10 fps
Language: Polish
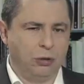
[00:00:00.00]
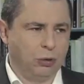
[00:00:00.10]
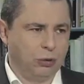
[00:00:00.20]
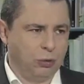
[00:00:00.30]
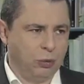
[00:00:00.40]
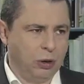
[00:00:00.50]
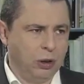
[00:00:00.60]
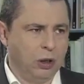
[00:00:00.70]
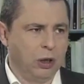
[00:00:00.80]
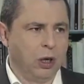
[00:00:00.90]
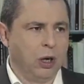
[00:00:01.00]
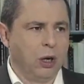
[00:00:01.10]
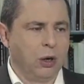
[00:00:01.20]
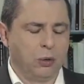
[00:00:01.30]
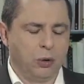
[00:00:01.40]
Newsweek,
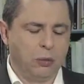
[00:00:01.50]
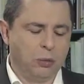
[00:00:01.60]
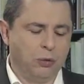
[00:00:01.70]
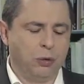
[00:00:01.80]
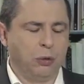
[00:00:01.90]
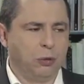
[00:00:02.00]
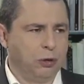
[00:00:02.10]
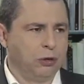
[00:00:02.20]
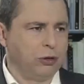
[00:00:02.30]
mhm. który mówił coś,